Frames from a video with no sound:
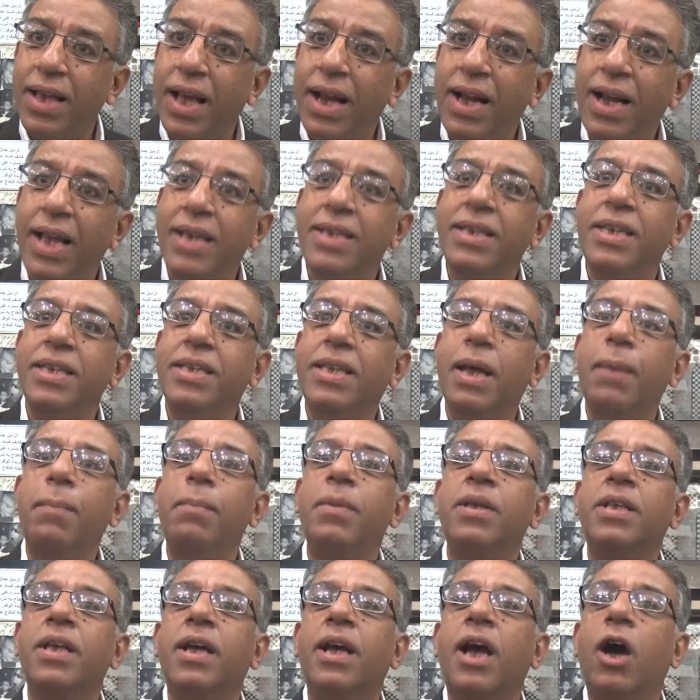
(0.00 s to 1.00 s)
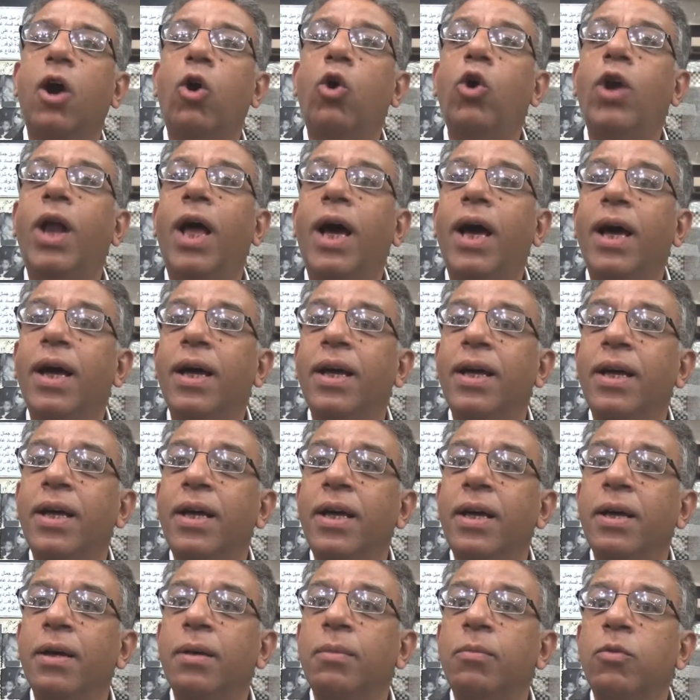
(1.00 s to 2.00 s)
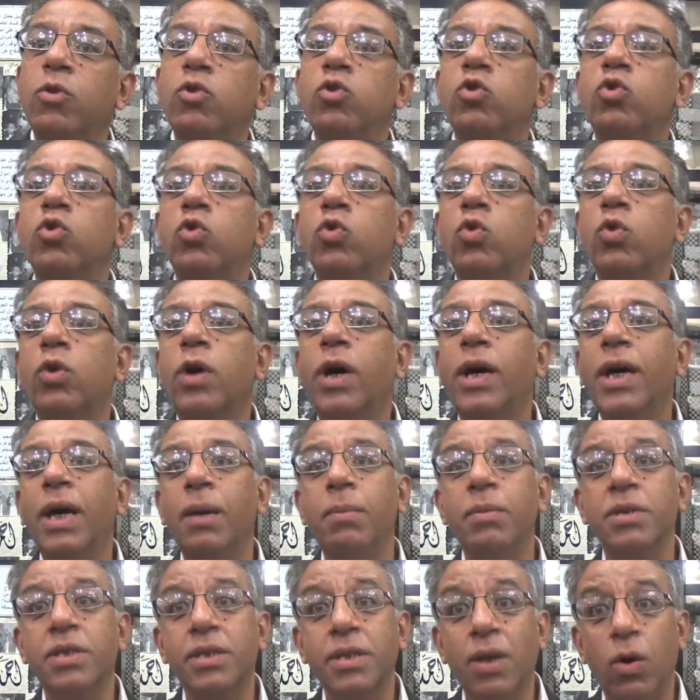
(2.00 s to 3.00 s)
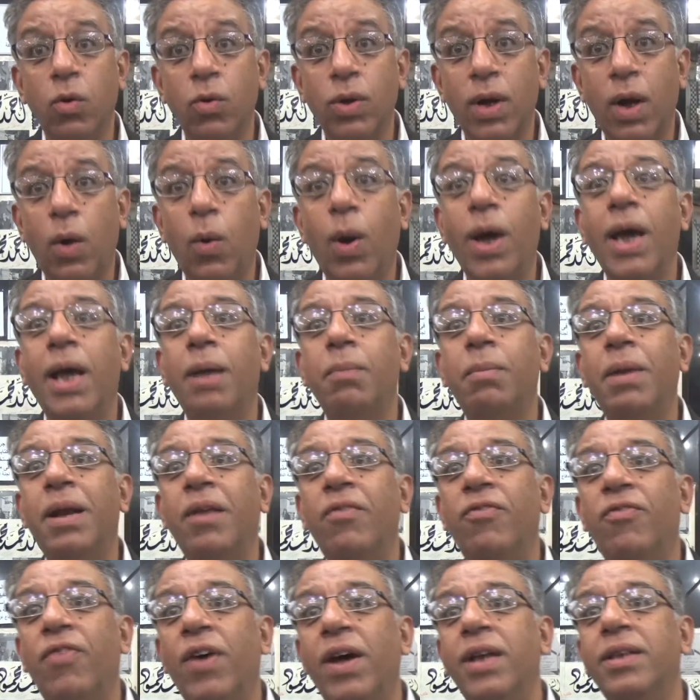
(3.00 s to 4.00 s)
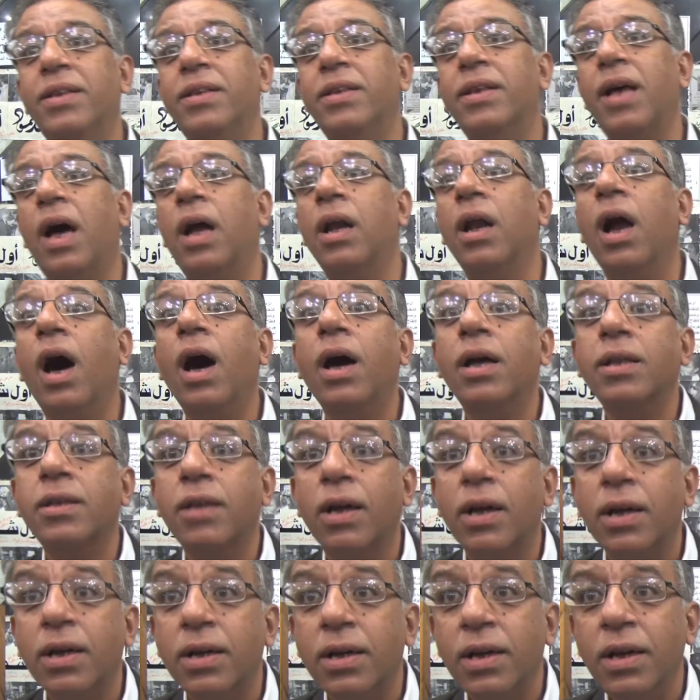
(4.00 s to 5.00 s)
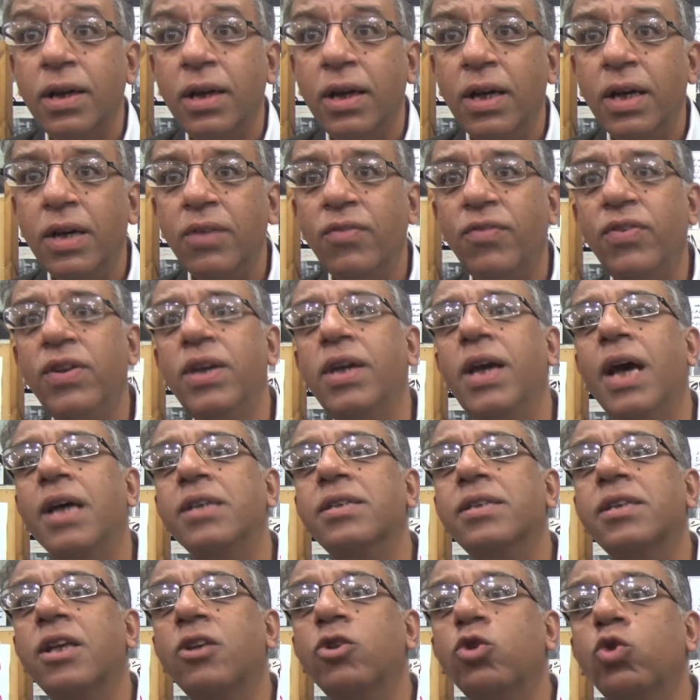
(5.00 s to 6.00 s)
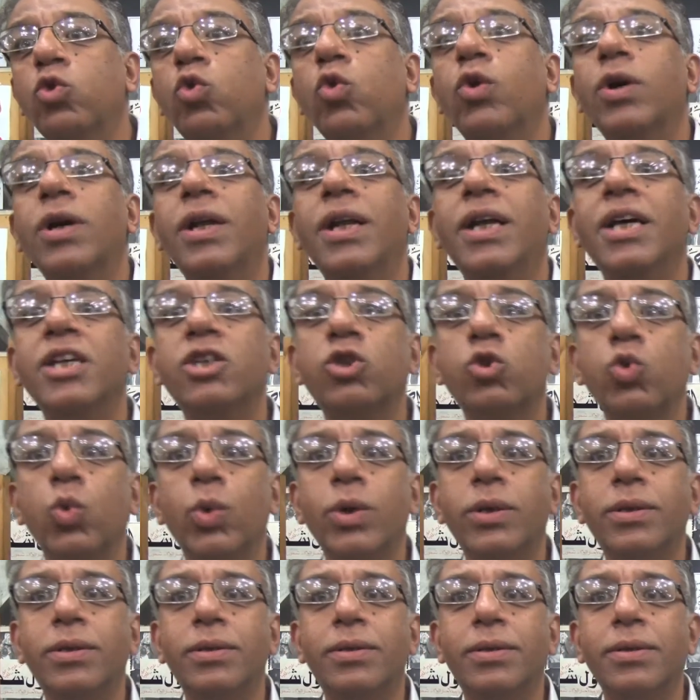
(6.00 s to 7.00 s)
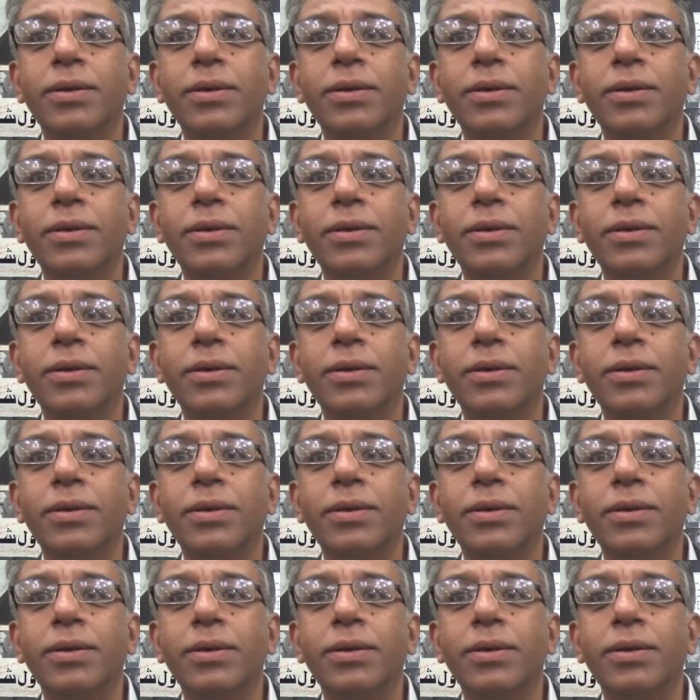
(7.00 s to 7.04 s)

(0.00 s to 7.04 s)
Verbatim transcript: التي تم تجاهلها منذ قيام الثورة وهي الملفات الأخطر في الصندوق الأسود